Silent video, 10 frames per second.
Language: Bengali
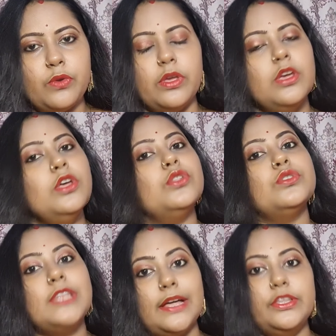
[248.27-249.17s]
বেরোয়
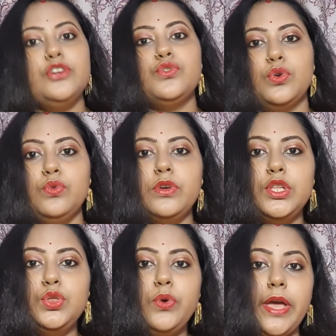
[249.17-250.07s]
তো তাদের জন্য
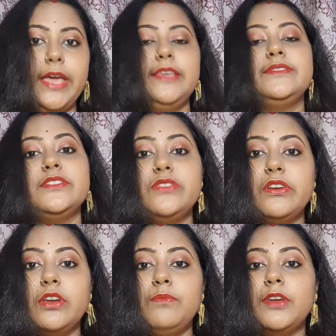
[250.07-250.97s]
কিন্তু এই সিসি
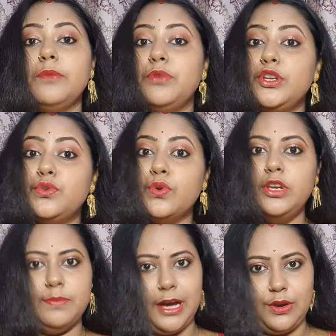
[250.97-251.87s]
ক্রিমটা
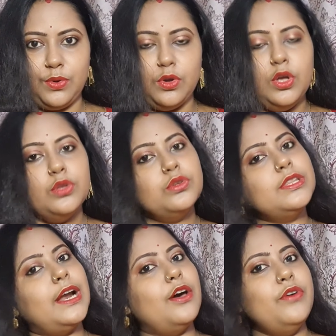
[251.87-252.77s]
ভীষণই ভালো তো
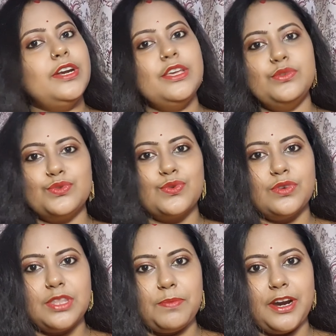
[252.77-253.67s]
তারাও এটা ইউজ
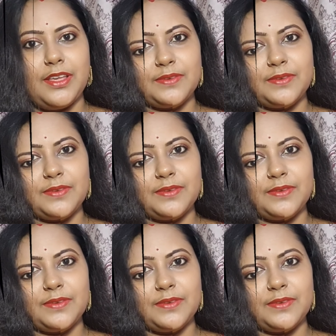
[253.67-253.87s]
করতে পারে